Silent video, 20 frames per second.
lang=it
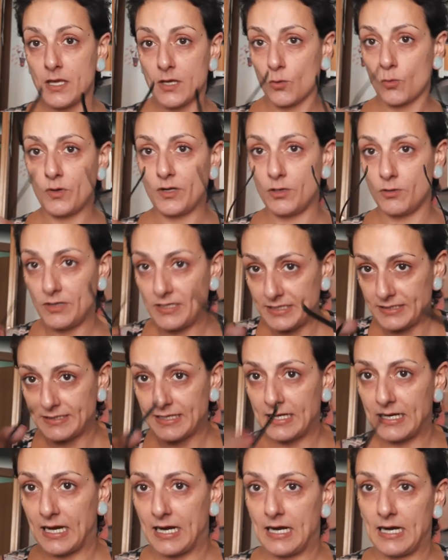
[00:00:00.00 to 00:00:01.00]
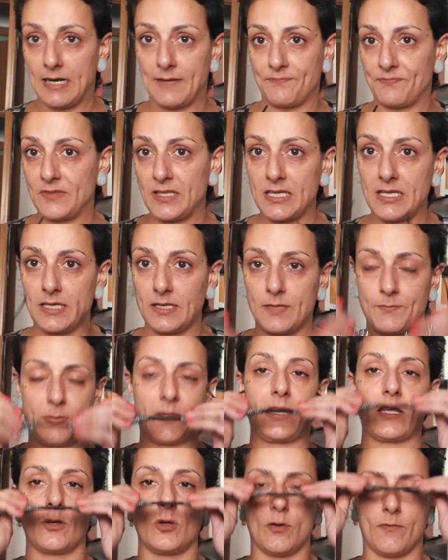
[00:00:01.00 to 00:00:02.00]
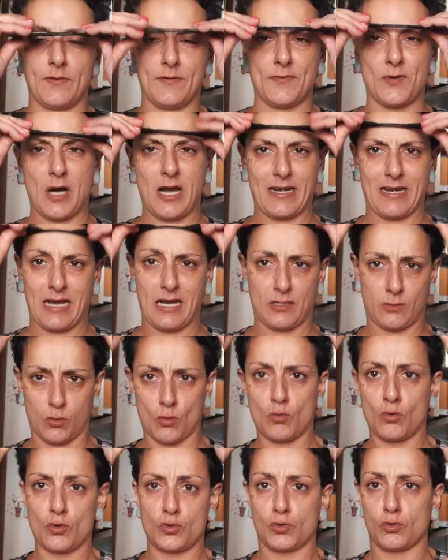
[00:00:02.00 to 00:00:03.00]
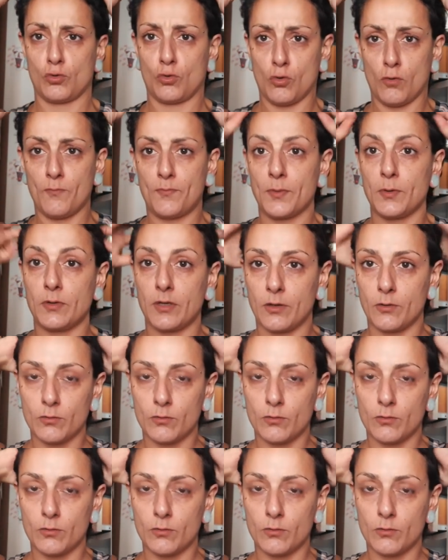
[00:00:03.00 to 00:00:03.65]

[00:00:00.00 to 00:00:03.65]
quello lì della di, perché lo avevo caricato uno sul computer,